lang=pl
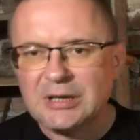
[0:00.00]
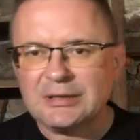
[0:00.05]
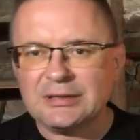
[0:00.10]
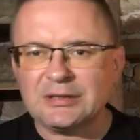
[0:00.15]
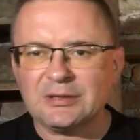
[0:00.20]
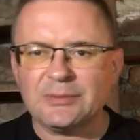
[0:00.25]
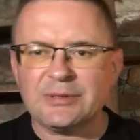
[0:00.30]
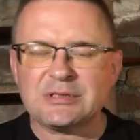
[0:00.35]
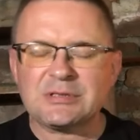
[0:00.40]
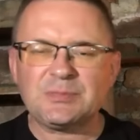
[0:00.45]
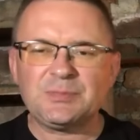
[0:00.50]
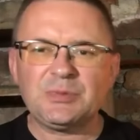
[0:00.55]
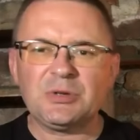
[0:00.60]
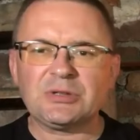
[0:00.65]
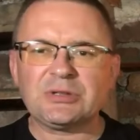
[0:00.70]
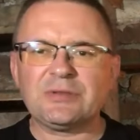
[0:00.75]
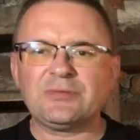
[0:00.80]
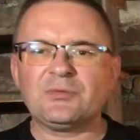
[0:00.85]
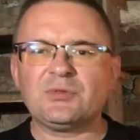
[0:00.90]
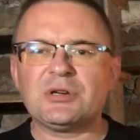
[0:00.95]
Natomiast
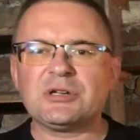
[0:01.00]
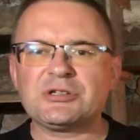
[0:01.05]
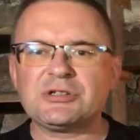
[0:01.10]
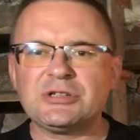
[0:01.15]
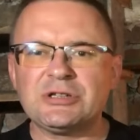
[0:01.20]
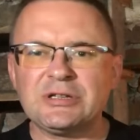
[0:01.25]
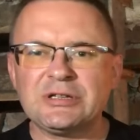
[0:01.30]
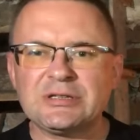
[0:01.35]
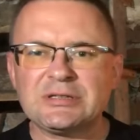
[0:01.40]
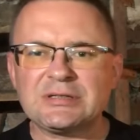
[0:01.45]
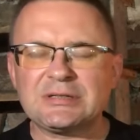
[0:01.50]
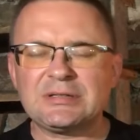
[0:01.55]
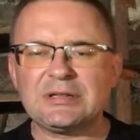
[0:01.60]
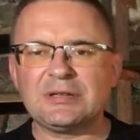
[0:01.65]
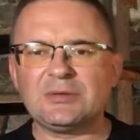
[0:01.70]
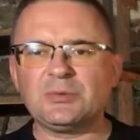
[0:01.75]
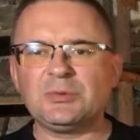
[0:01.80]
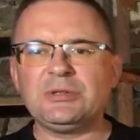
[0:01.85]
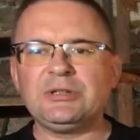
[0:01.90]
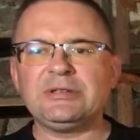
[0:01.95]
potem właśnie jest
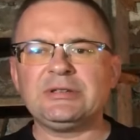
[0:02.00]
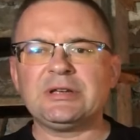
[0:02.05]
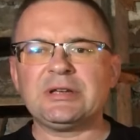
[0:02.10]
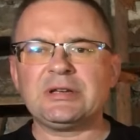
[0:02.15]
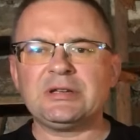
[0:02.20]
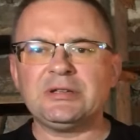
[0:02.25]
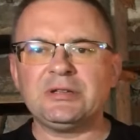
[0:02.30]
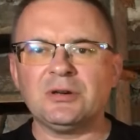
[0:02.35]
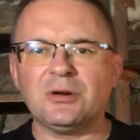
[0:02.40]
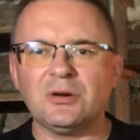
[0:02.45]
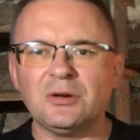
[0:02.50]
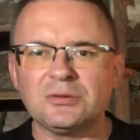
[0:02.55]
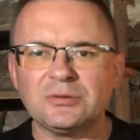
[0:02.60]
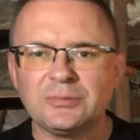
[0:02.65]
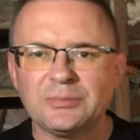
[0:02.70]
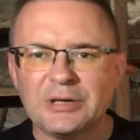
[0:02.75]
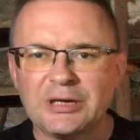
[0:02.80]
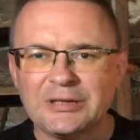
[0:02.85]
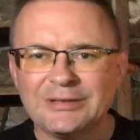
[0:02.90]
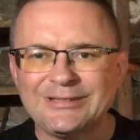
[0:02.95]
ten Winter i on
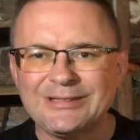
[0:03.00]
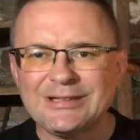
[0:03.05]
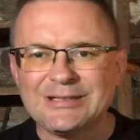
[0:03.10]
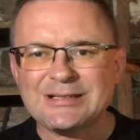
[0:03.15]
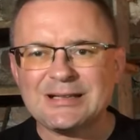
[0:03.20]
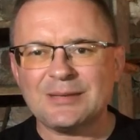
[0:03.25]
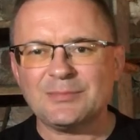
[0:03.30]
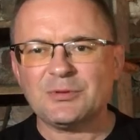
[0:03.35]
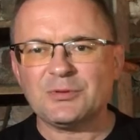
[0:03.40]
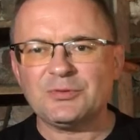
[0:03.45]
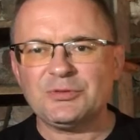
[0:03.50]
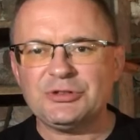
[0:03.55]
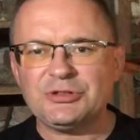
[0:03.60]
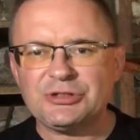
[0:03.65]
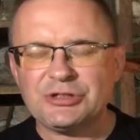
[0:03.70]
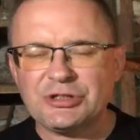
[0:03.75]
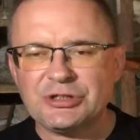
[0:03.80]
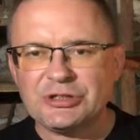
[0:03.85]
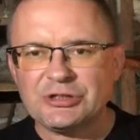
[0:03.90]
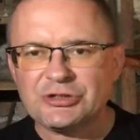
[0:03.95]
ma
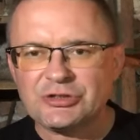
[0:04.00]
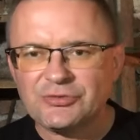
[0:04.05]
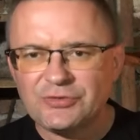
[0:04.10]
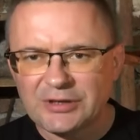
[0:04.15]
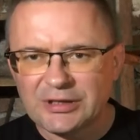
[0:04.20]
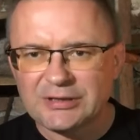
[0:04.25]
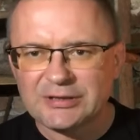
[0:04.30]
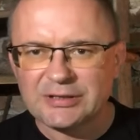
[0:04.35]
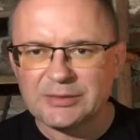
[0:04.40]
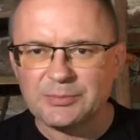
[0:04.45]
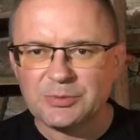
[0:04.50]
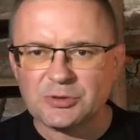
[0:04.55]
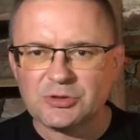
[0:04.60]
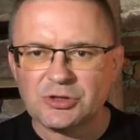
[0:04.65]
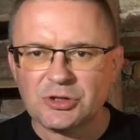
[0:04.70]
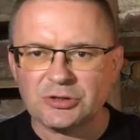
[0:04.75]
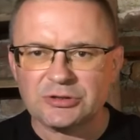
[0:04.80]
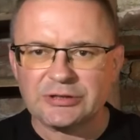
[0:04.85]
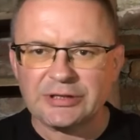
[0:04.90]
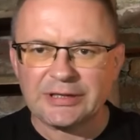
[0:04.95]
niesamowicie świetny
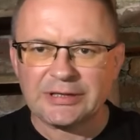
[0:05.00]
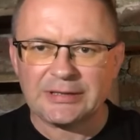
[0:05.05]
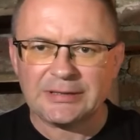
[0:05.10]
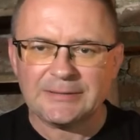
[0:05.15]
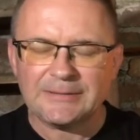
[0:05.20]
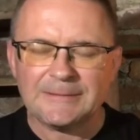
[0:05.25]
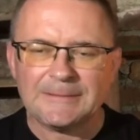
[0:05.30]
początek.